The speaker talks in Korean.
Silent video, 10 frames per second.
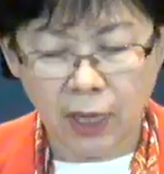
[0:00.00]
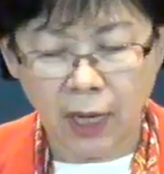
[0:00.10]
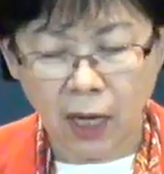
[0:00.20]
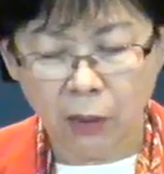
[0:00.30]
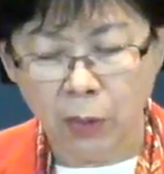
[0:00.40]

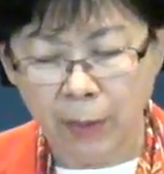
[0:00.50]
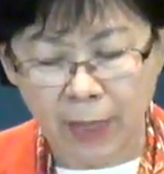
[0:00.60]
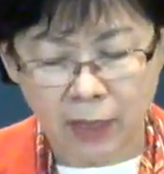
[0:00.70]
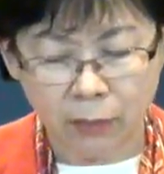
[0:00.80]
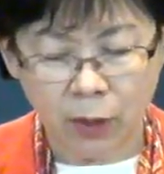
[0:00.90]
하나님의
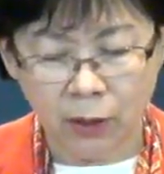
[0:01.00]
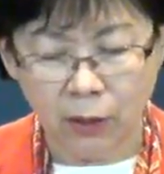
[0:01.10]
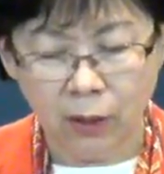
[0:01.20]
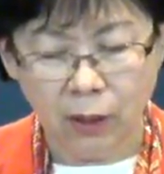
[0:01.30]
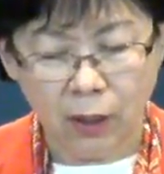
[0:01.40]
말씀은
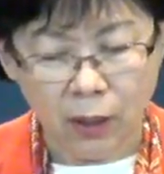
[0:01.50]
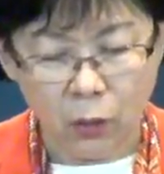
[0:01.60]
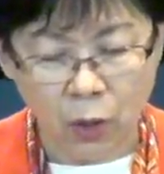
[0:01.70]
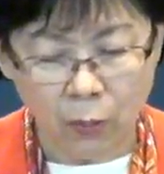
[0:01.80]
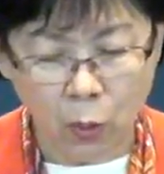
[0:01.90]

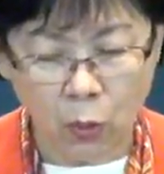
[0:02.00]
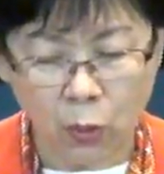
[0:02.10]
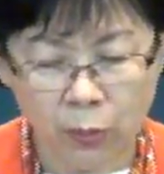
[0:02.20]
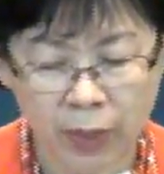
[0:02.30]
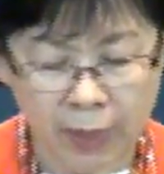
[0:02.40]

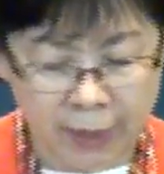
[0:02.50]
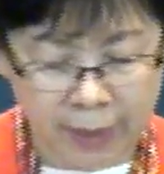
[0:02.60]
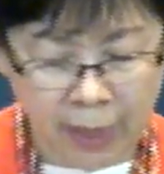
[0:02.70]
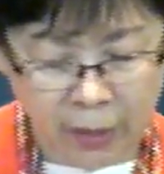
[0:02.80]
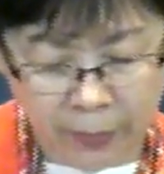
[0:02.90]
요한복음
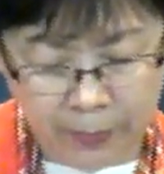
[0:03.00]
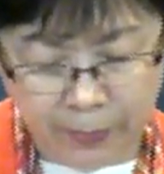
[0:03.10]
1장